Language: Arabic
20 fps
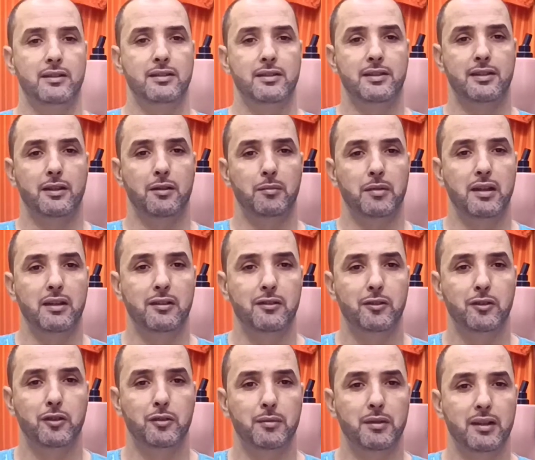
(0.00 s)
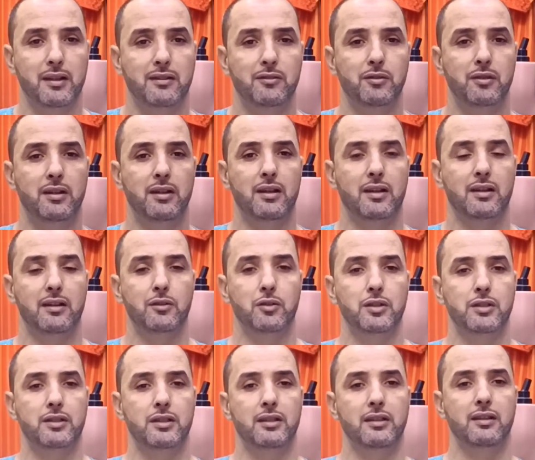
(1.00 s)
السلام عليكم الاخوان
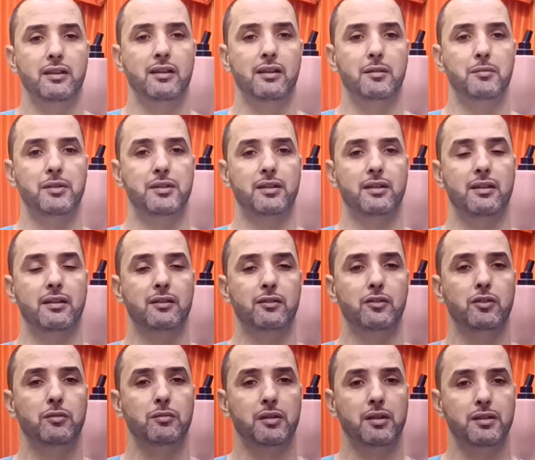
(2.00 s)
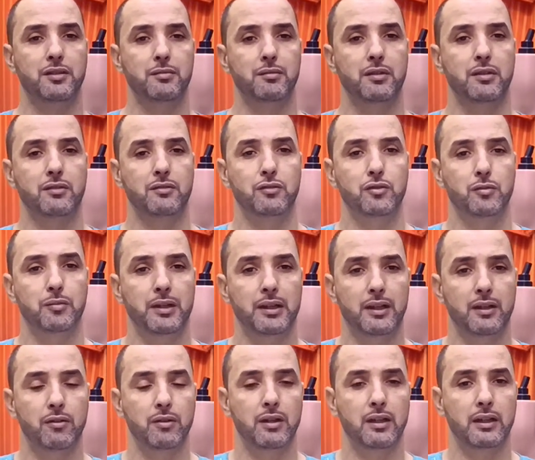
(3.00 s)
الاخوات كي دايرين لاباس عليكم كنتمنى تكونوا
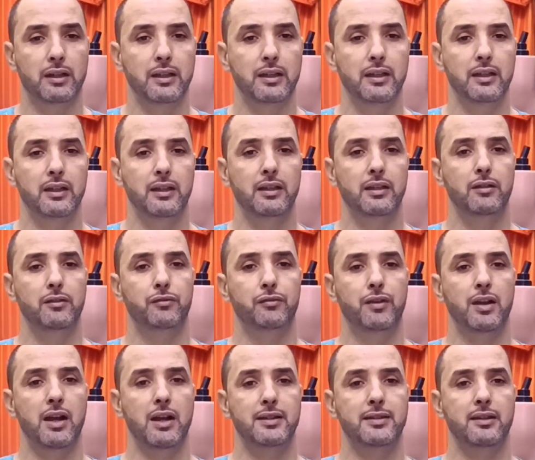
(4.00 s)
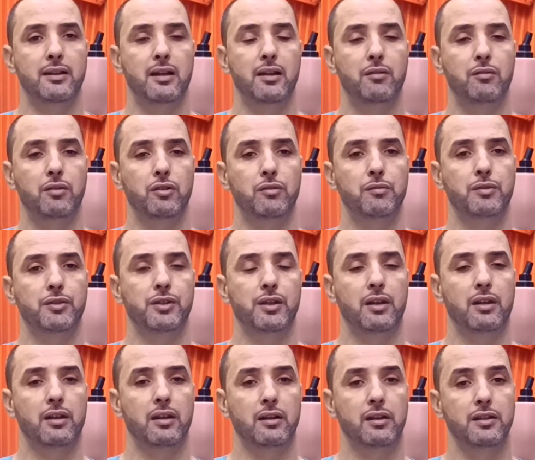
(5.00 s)
بخير وعلى خير في احسن احوالكم ان
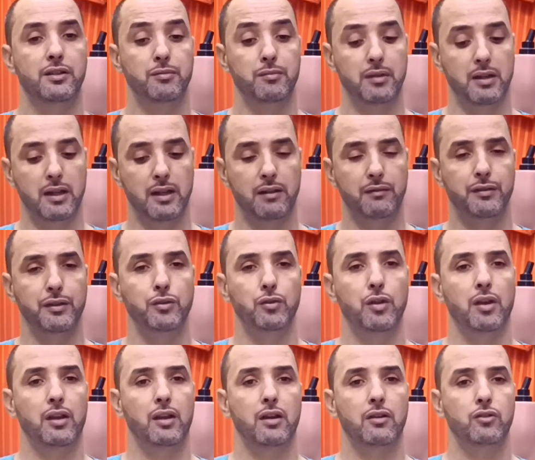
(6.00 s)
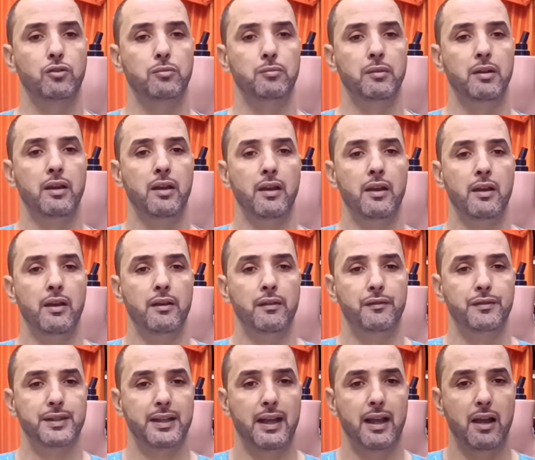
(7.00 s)
شاء الله كنتمنى هذا الفيديو يلقاكم
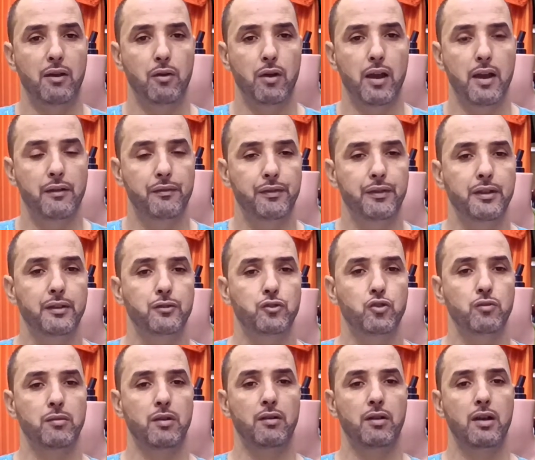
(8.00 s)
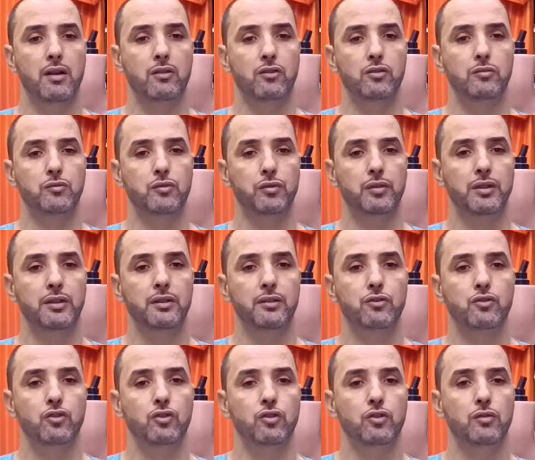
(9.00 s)
بصحه وعافيه نتوما واهلكم
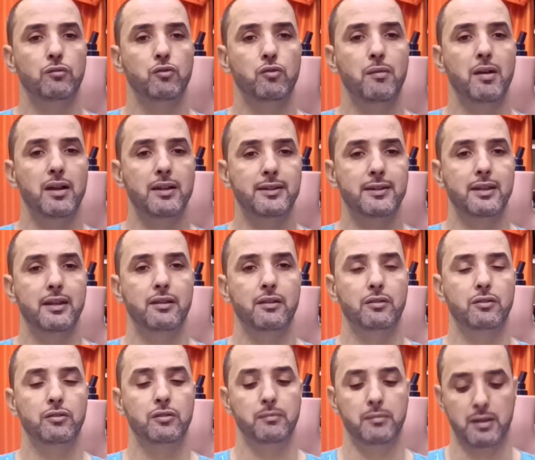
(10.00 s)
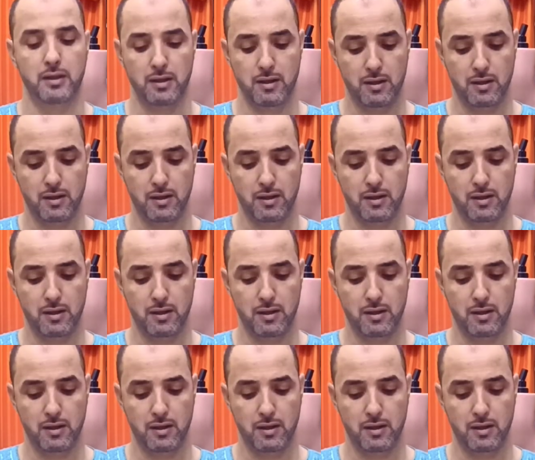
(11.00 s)
ووليداتكم وما عز عليكم